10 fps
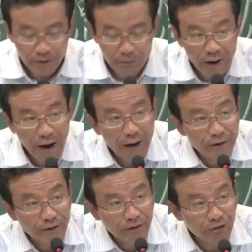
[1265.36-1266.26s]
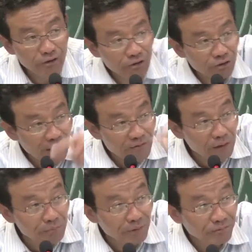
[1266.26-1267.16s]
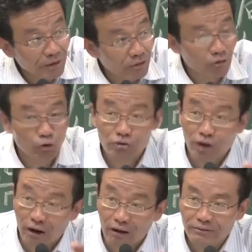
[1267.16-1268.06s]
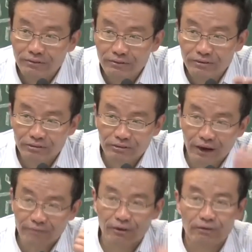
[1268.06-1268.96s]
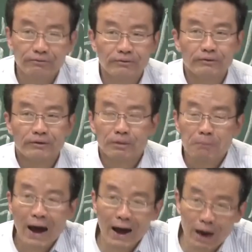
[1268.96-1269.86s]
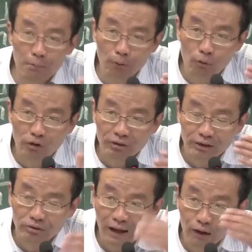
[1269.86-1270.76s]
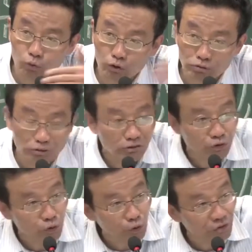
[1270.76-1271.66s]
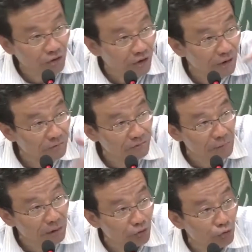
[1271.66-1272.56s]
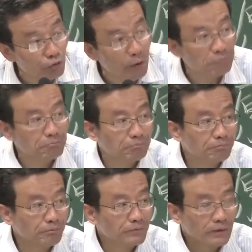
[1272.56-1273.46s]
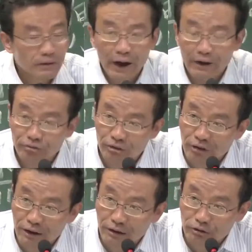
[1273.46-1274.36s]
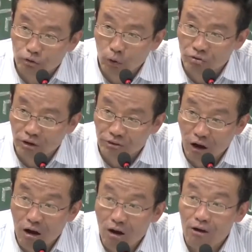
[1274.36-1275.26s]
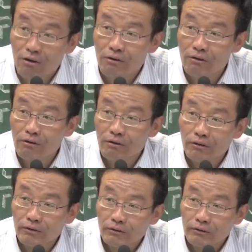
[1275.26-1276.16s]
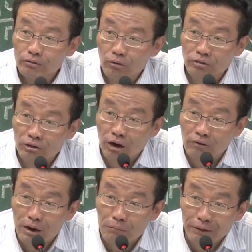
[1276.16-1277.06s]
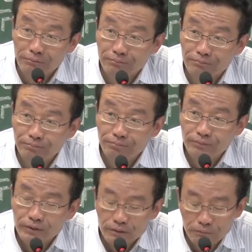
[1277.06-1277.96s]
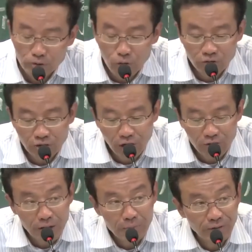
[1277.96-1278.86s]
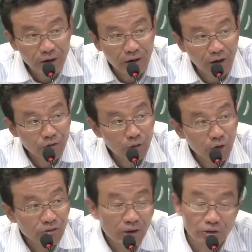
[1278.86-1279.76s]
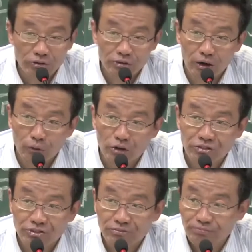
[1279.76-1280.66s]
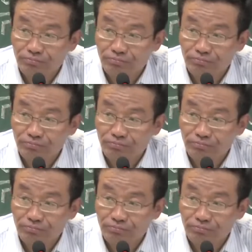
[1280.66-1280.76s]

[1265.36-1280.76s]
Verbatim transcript: 那么还有一个伊斯兰文明，也是宗教了，伊斯兰教。那么阿拉伯国家的大多数都属于这个文明区的。还有第三个叫东正教，东正教文明。那么东正教文明的核心国家就是俄罗斯。